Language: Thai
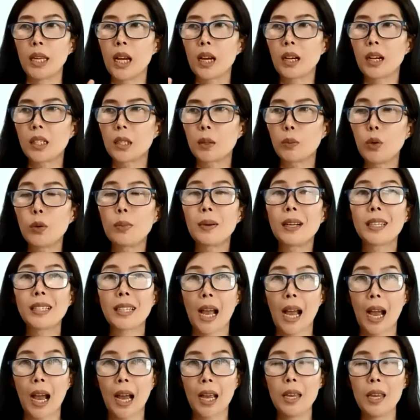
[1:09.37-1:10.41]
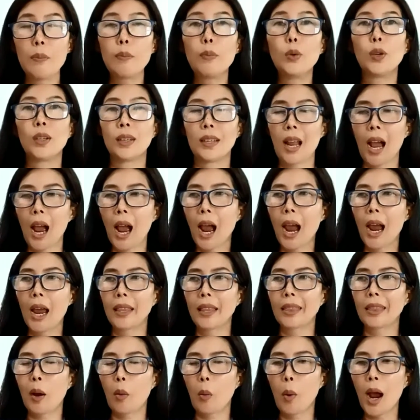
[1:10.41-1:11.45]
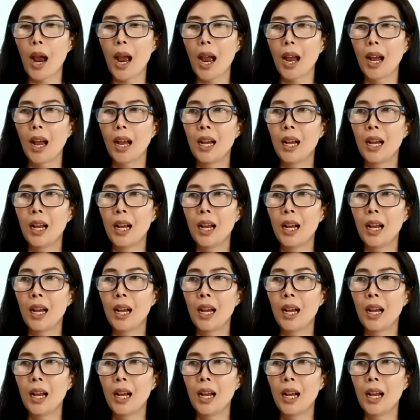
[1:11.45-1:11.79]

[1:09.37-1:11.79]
เนี่ย ก็จะพูดภาษาญี่ปุ่นได้ แต่ว่า